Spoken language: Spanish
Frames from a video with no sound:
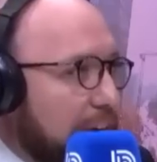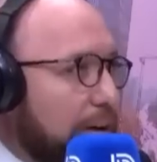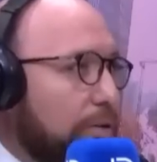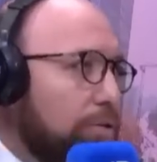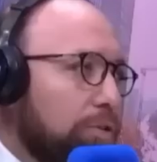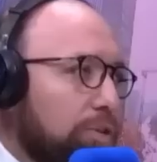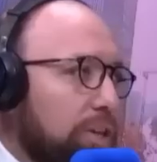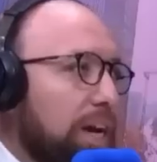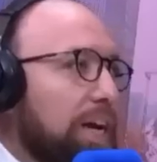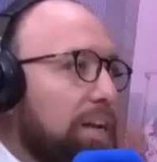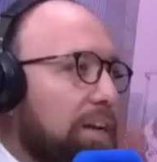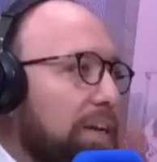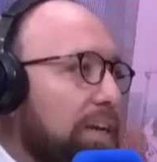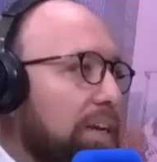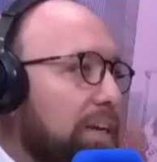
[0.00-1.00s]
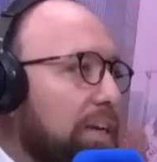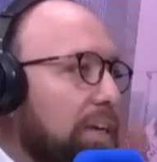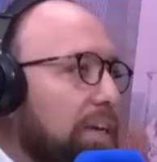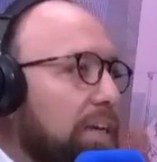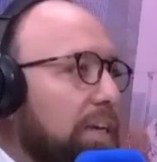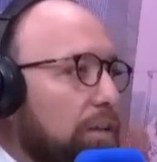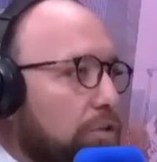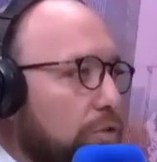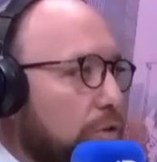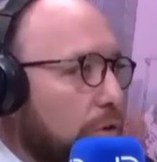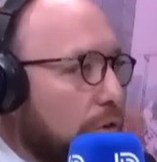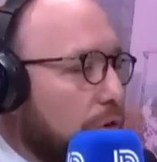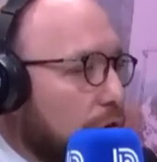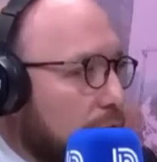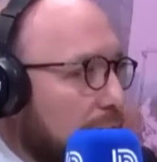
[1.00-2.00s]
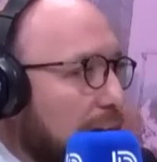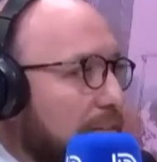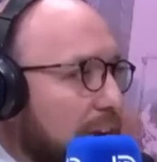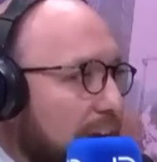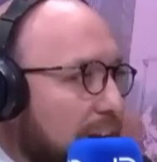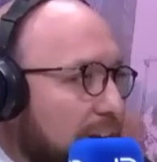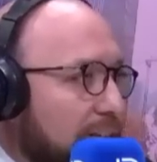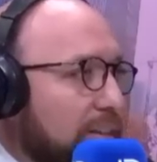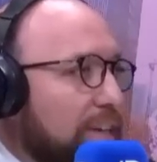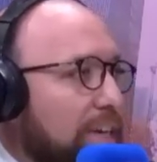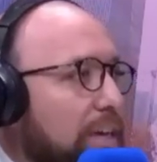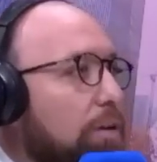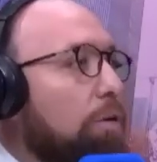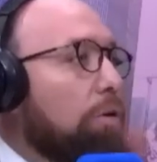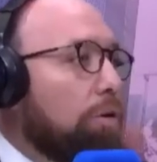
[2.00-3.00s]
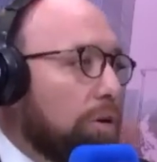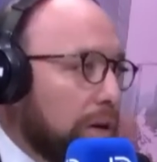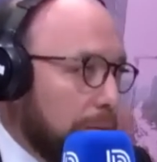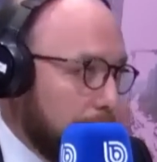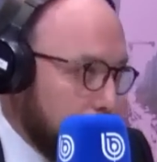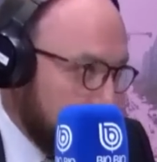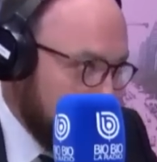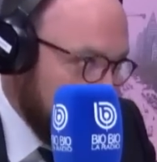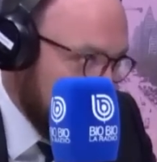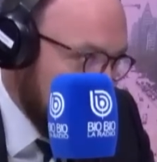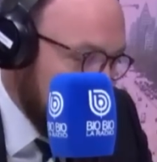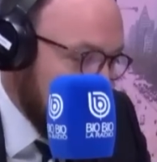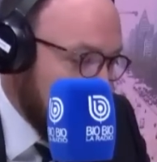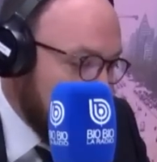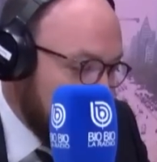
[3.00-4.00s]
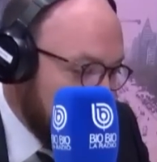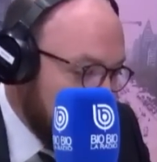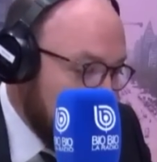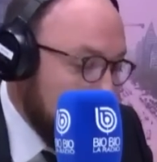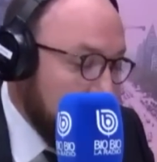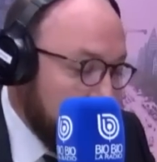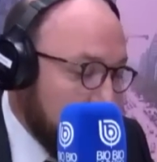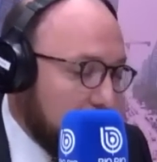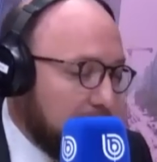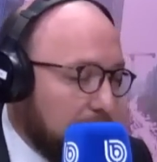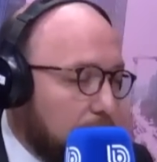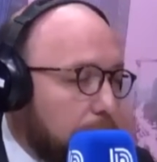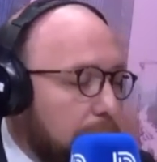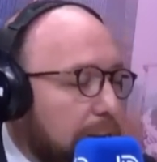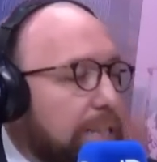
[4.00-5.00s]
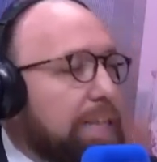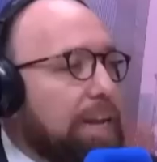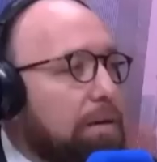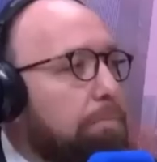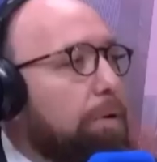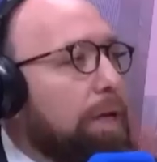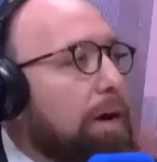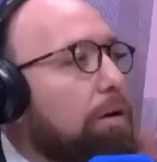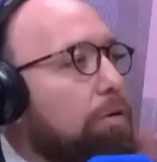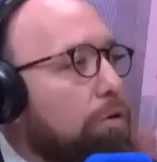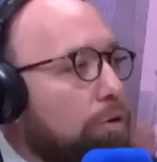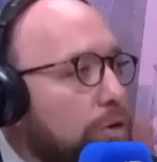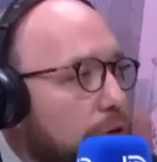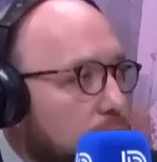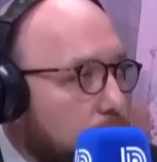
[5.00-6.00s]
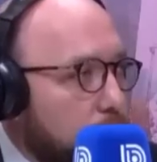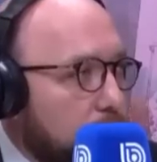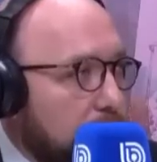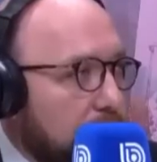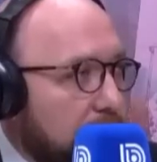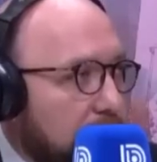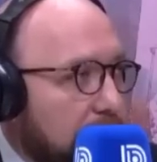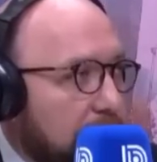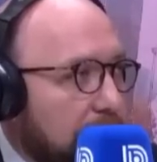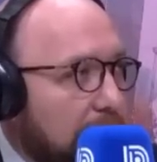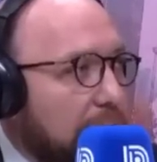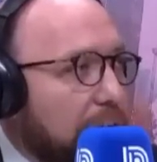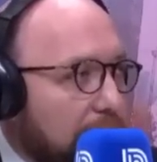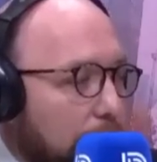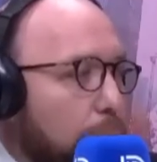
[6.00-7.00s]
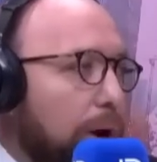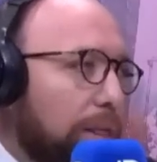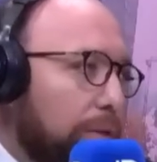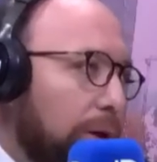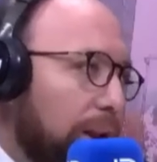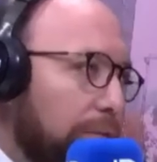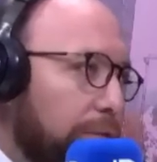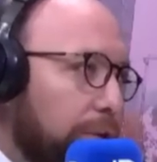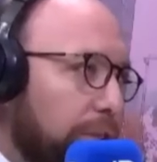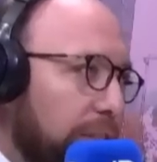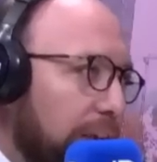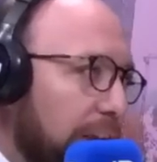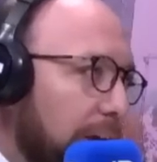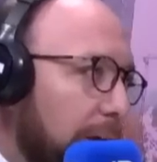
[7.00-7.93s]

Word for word: de Colchane y todos los que habían exigido o que buscaban que los militares puedan contribuir en el resguardo de la frontera.